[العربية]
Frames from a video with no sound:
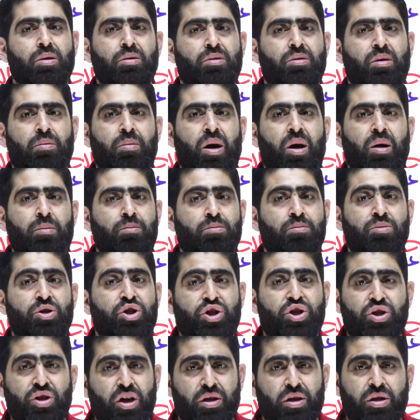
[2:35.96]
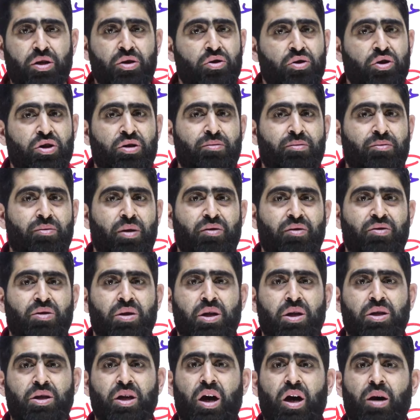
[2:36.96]
تمام مش شرط انه يجي من نفس
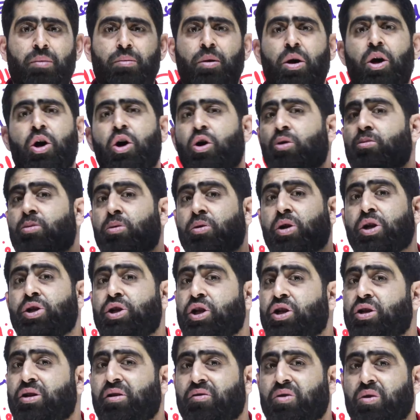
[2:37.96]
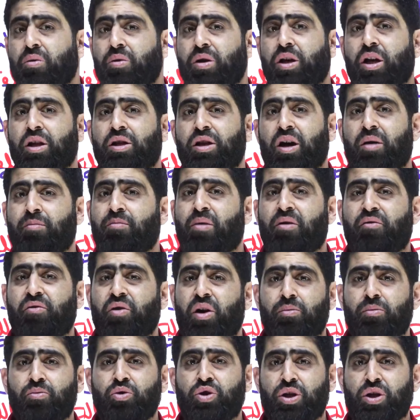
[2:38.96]
الكتاب وممكن تيجي نفس الكتاب ما في
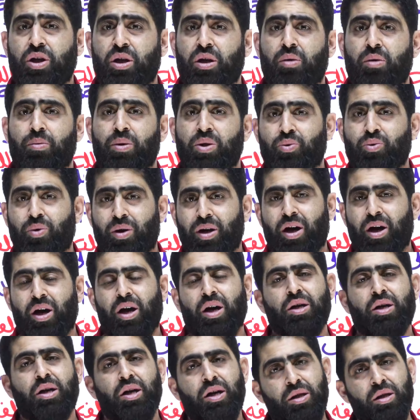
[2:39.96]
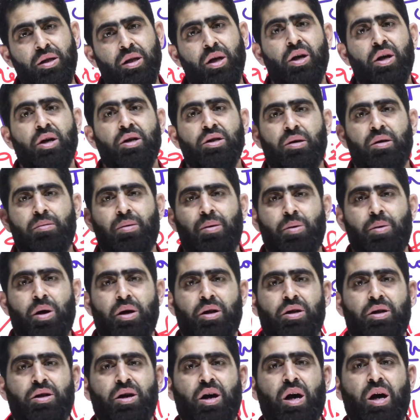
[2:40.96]
اي مشكله بس ولكن تمام
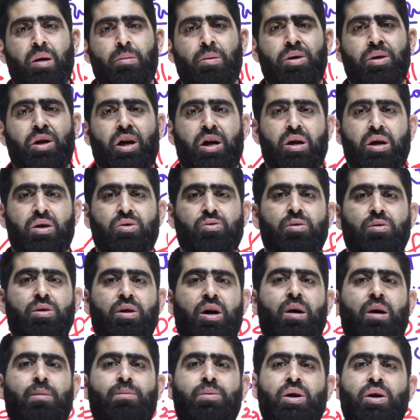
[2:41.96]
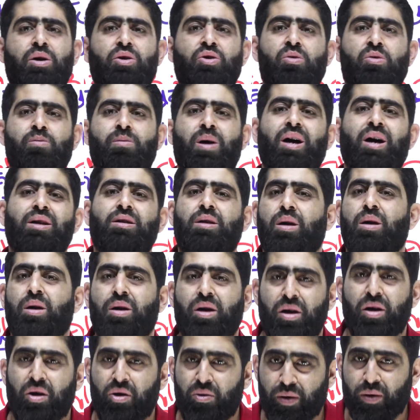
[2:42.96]
احنا دائما نحكي للطلاب لانه ما
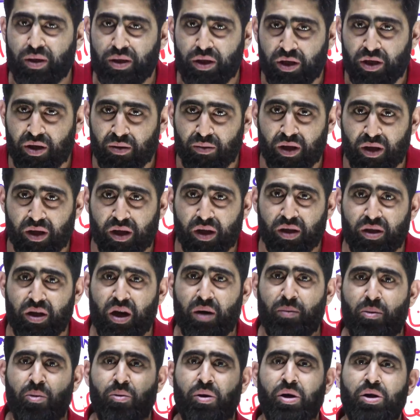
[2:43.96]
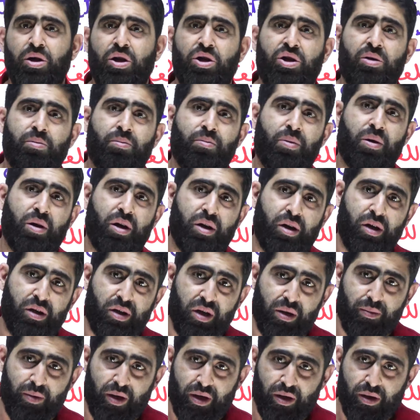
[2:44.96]
تركن انه بس يجي من الكتاب ممكن تيجي من برا
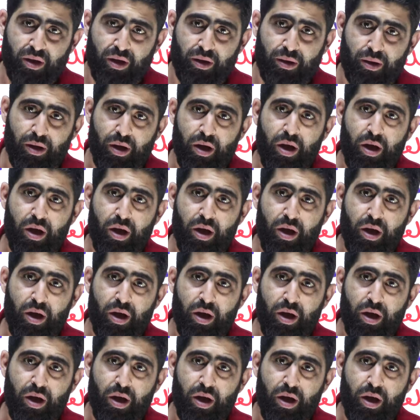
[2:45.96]
الكتاب ايضا